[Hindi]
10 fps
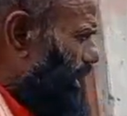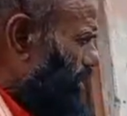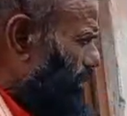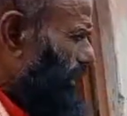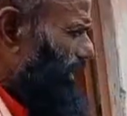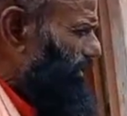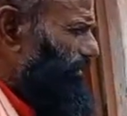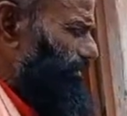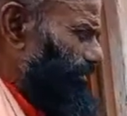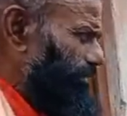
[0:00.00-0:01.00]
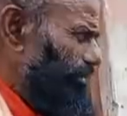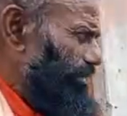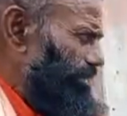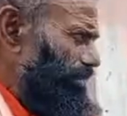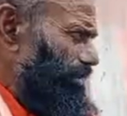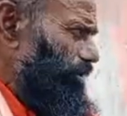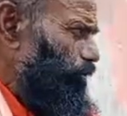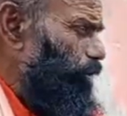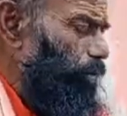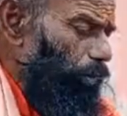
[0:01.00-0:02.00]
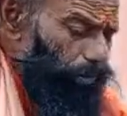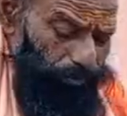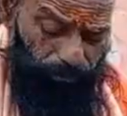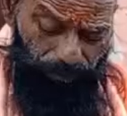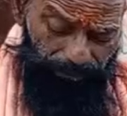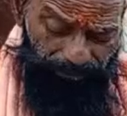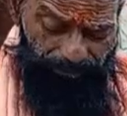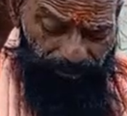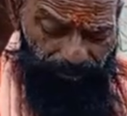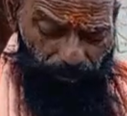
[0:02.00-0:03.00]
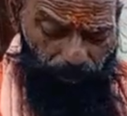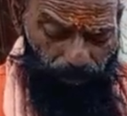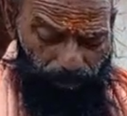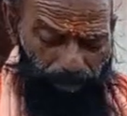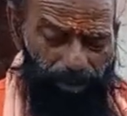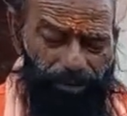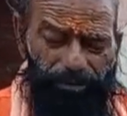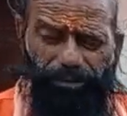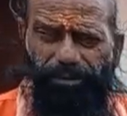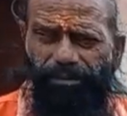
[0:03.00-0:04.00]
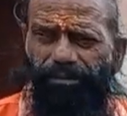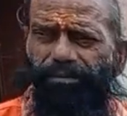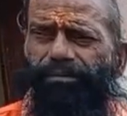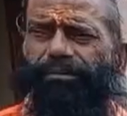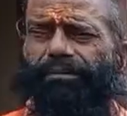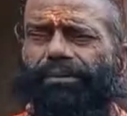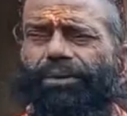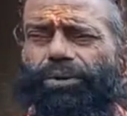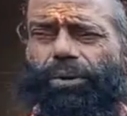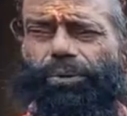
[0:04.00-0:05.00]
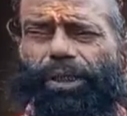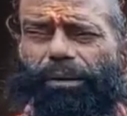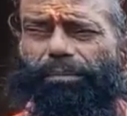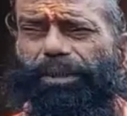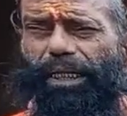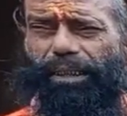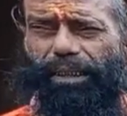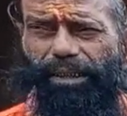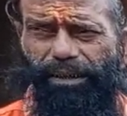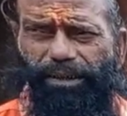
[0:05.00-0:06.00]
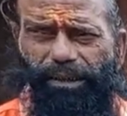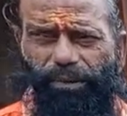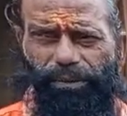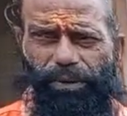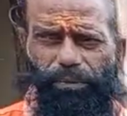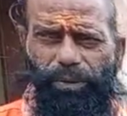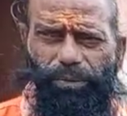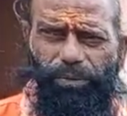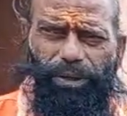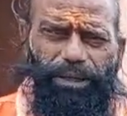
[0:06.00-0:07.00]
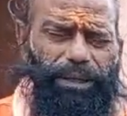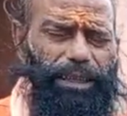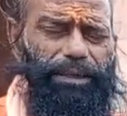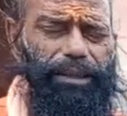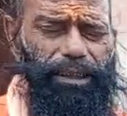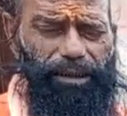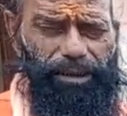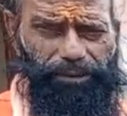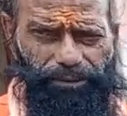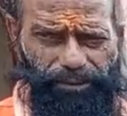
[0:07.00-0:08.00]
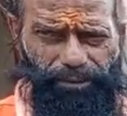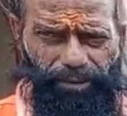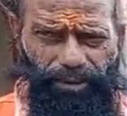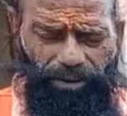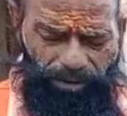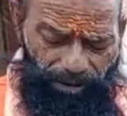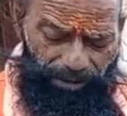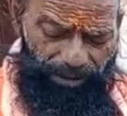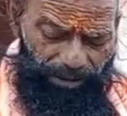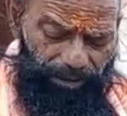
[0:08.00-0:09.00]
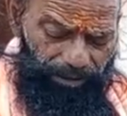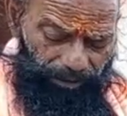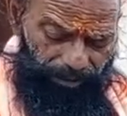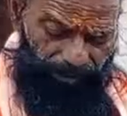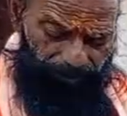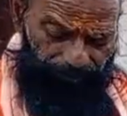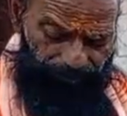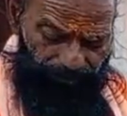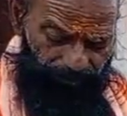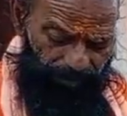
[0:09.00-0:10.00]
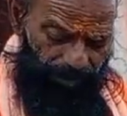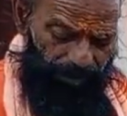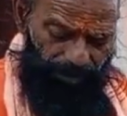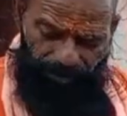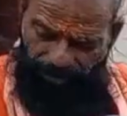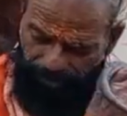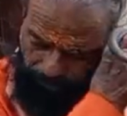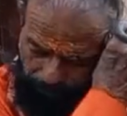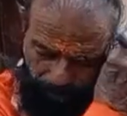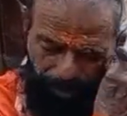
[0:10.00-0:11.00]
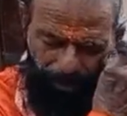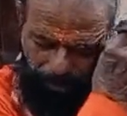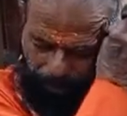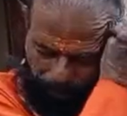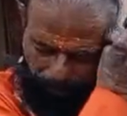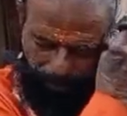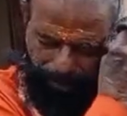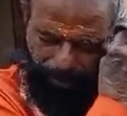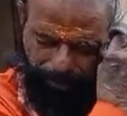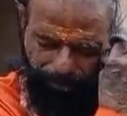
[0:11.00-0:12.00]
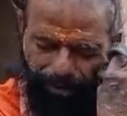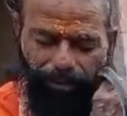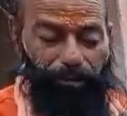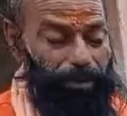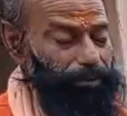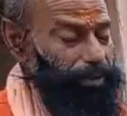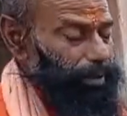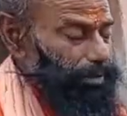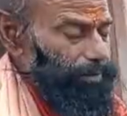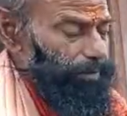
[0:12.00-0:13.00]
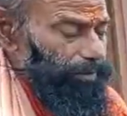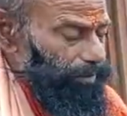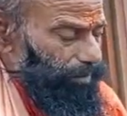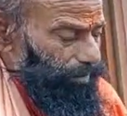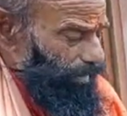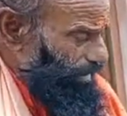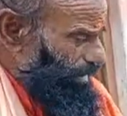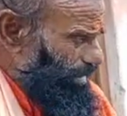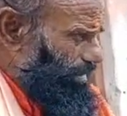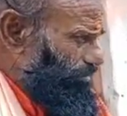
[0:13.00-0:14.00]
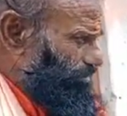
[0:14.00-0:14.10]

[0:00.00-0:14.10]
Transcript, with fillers: सांप है मुँह बोली दूँगा फ़ोन पर तो सांप चार घंटा थी उन्हें हुआ तो वहाँ गई नहीं जाएगा एक जगह तो रहेगा एक मुँह हरी परी के होते जानवर कम आवेगा नहीं जाएगा